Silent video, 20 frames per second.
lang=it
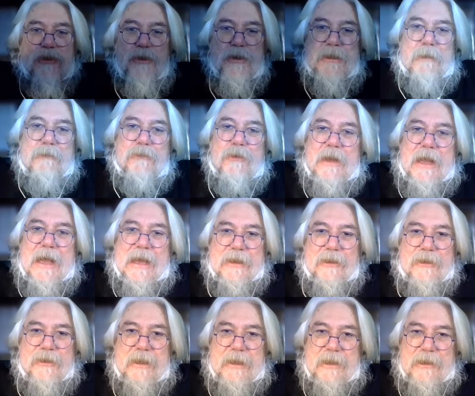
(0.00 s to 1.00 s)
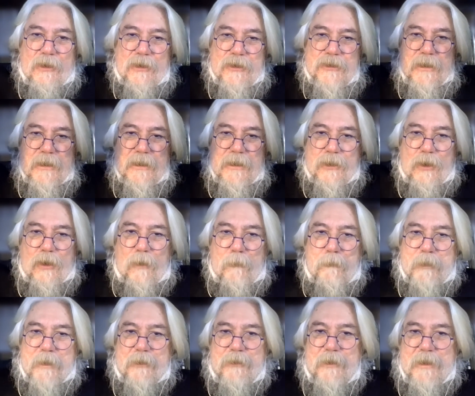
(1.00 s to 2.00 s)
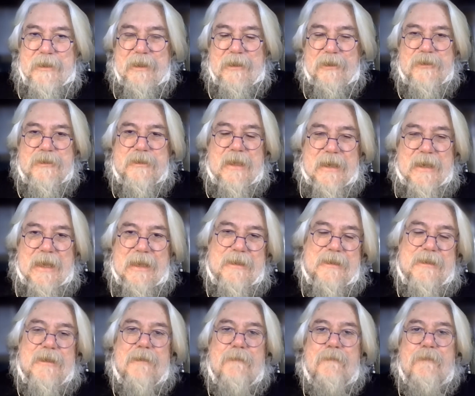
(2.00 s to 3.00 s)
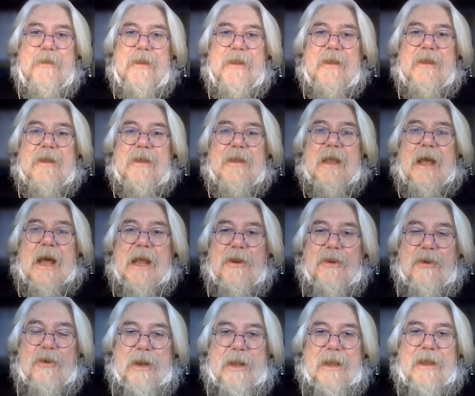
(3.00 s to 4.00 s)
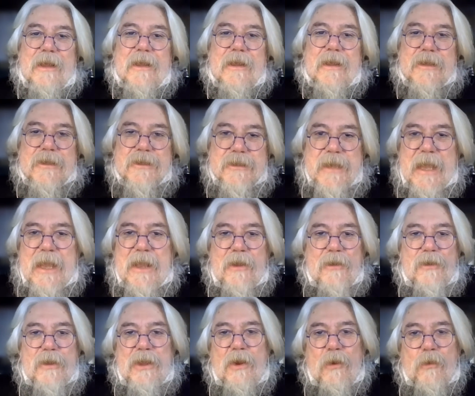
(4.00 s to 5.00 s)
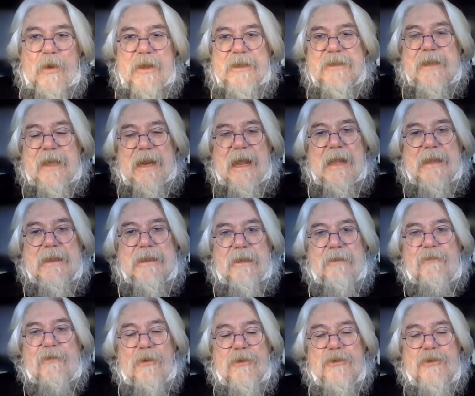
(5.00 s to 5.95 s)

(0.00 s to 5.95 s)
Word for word: questo stabulario dei nostri topi, qui dei nostri ratti? Allora, se io, questi ratti